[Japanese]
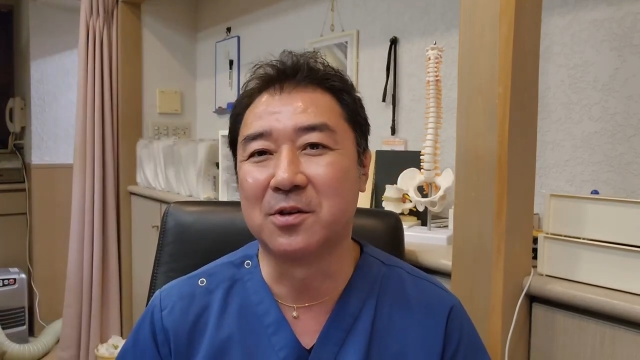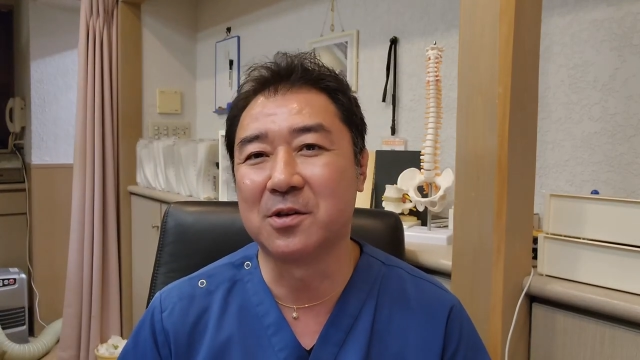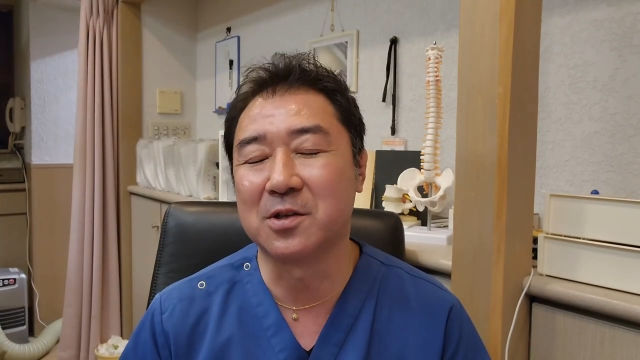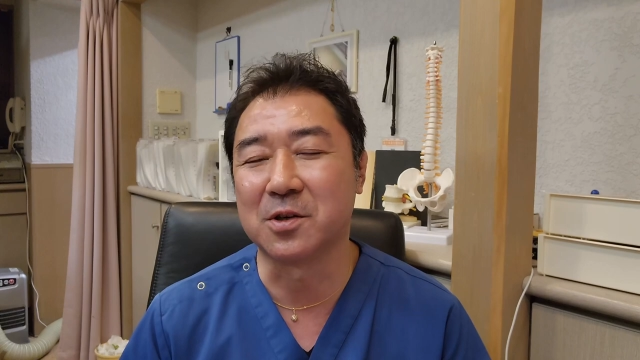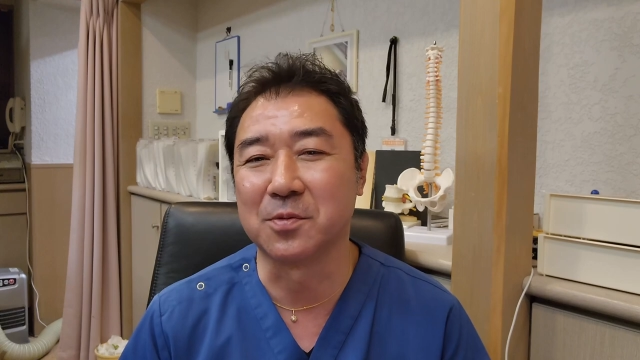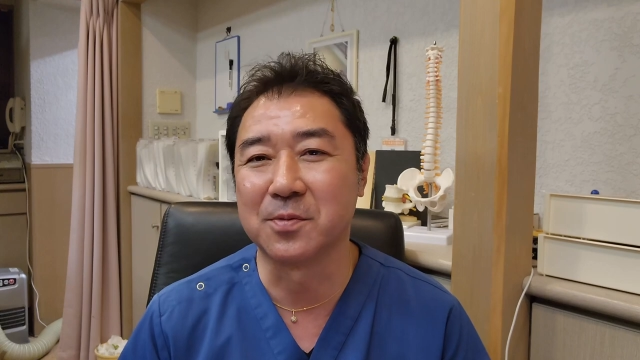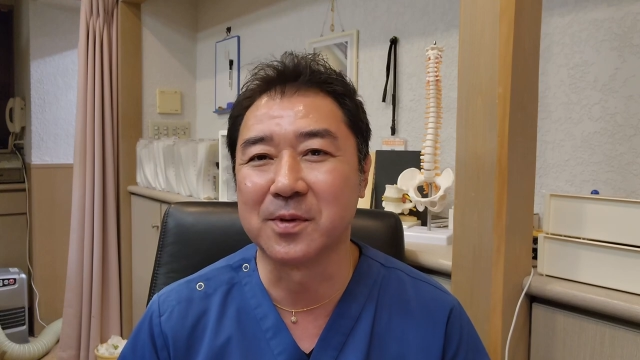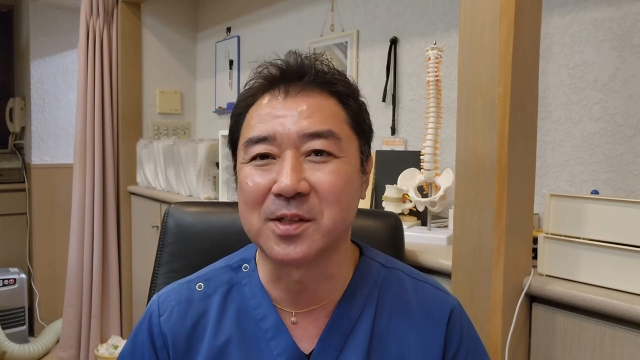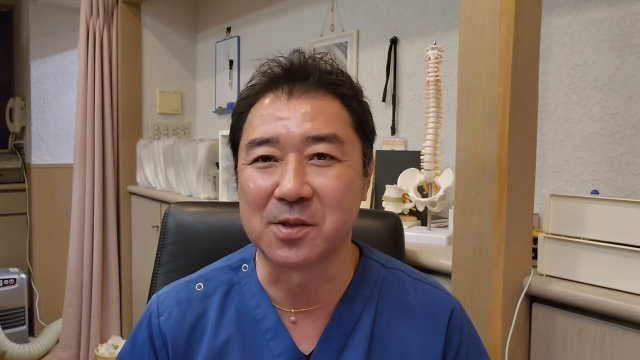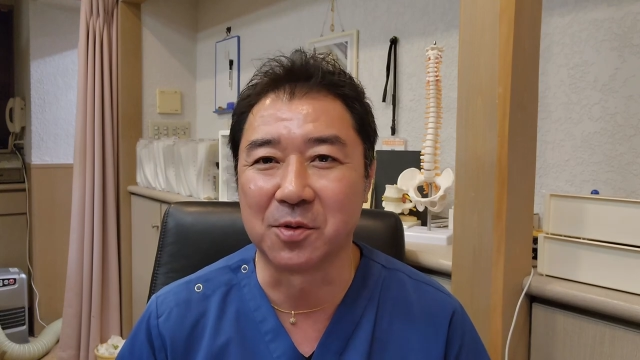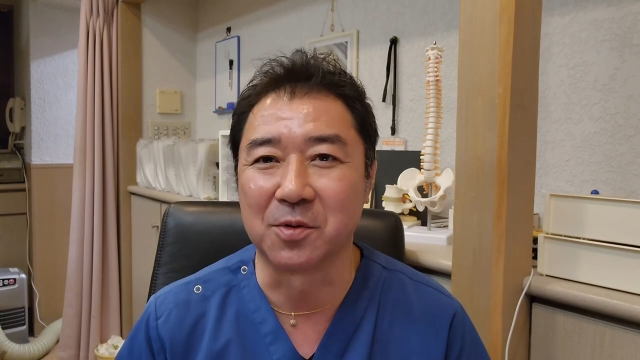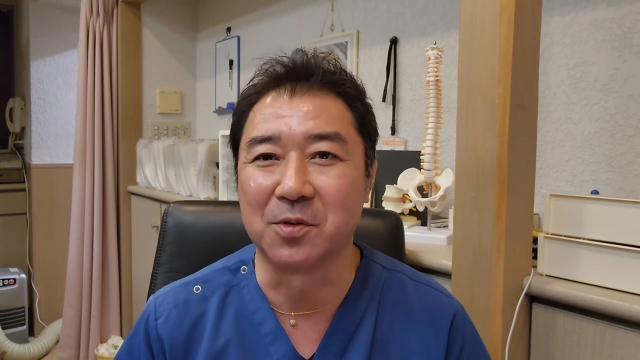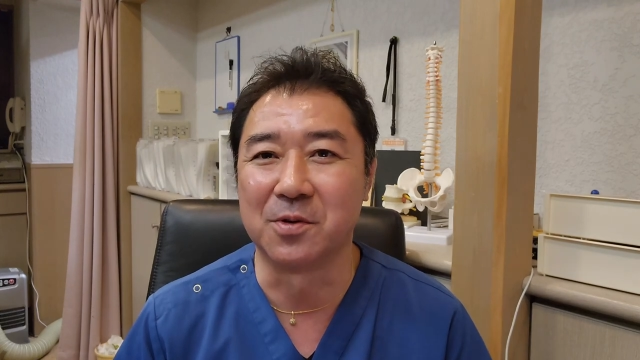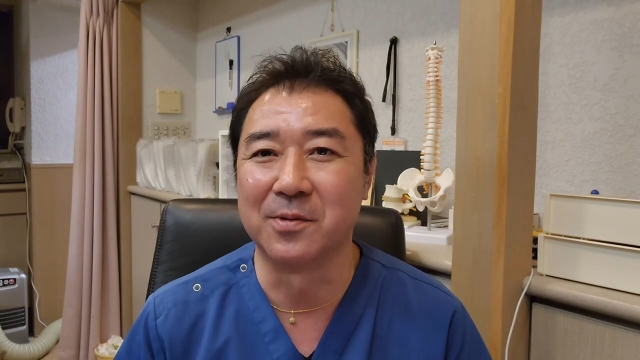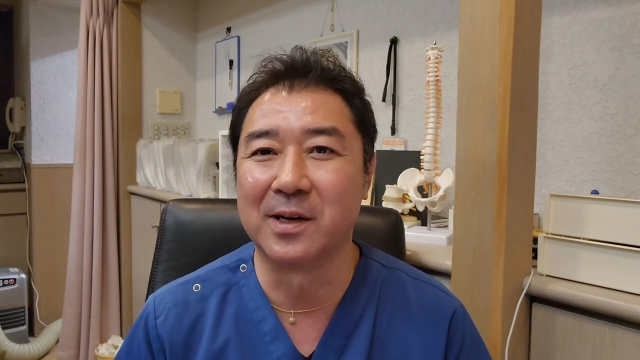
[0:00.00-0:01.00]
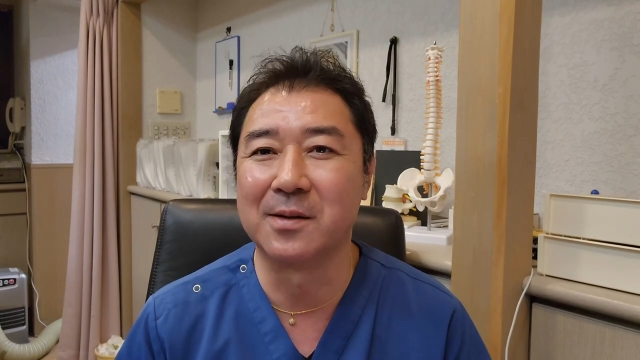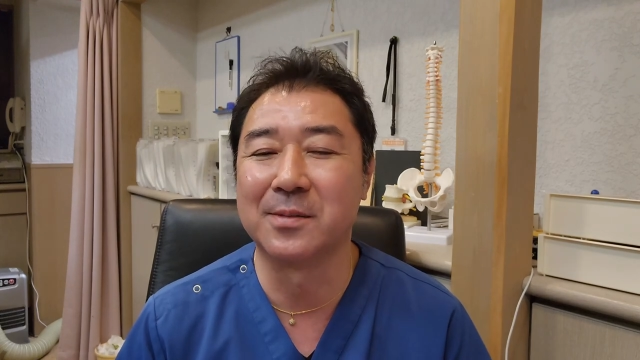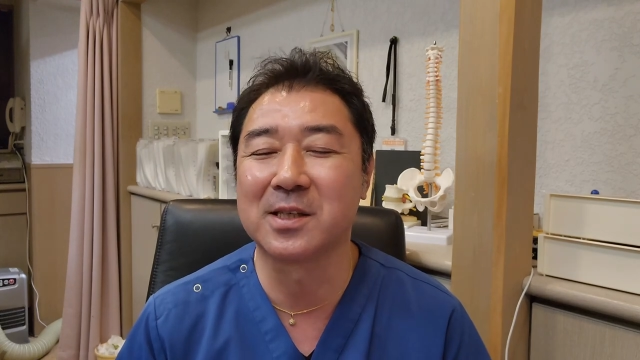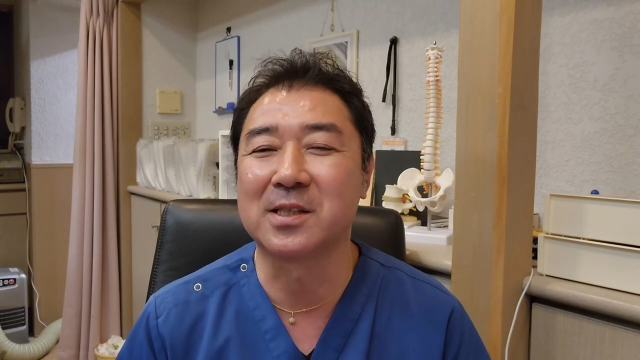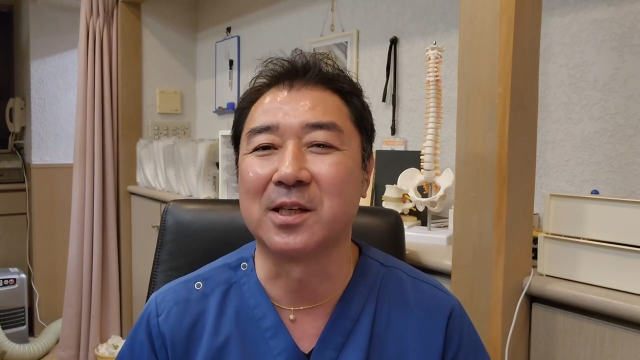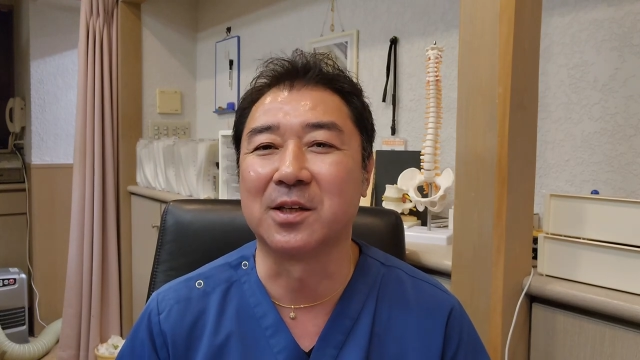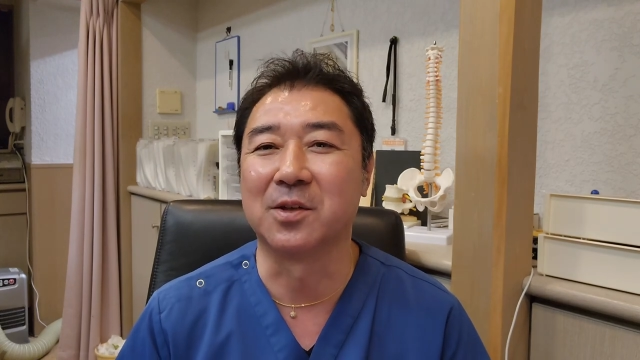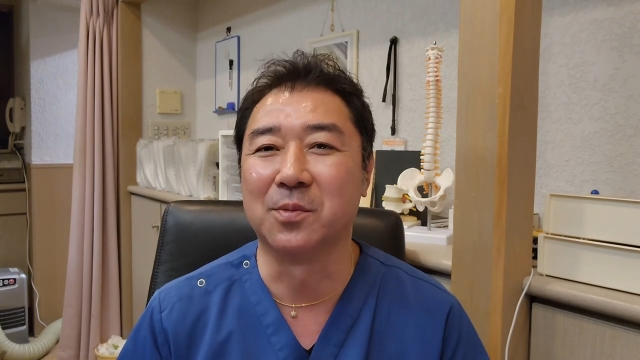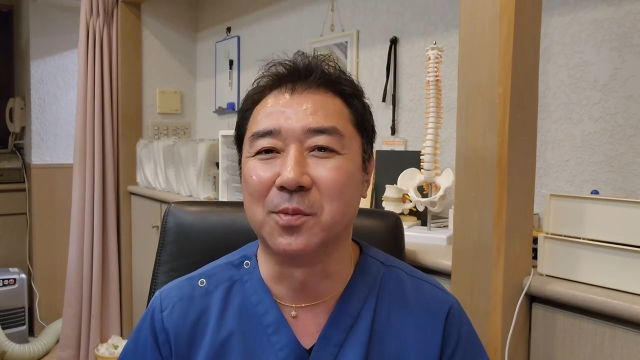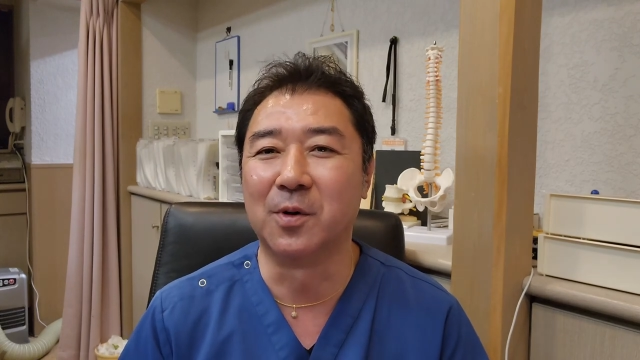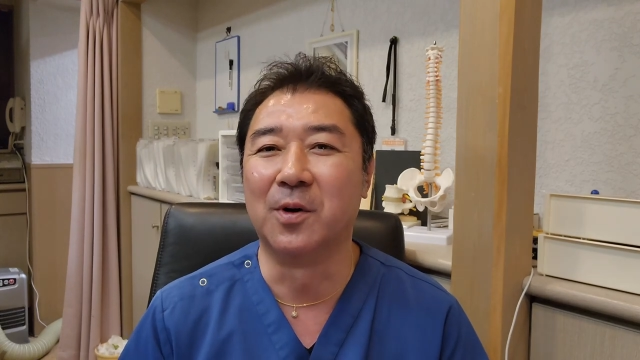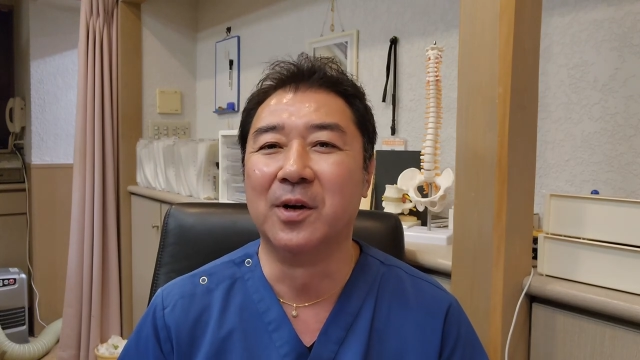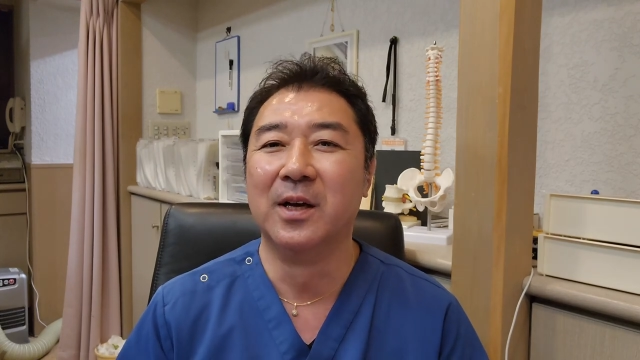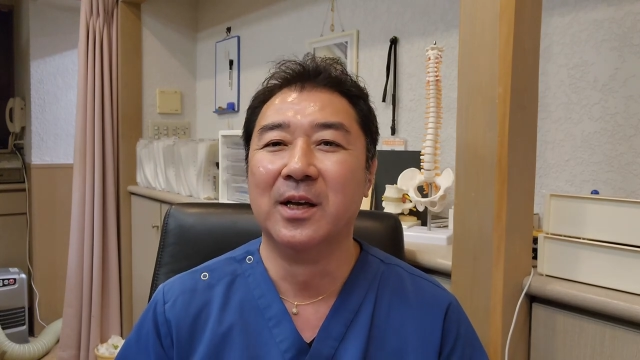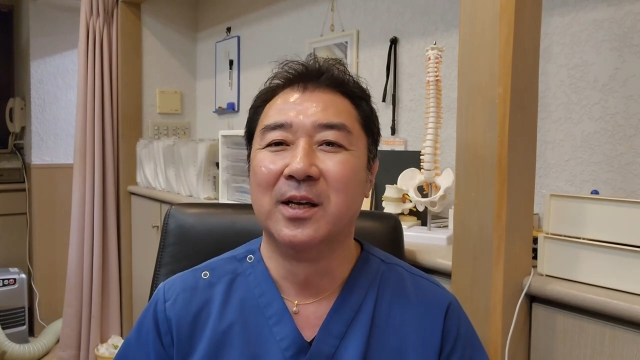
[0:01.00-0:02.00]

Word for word: 急車呼びますよと言われましたけども、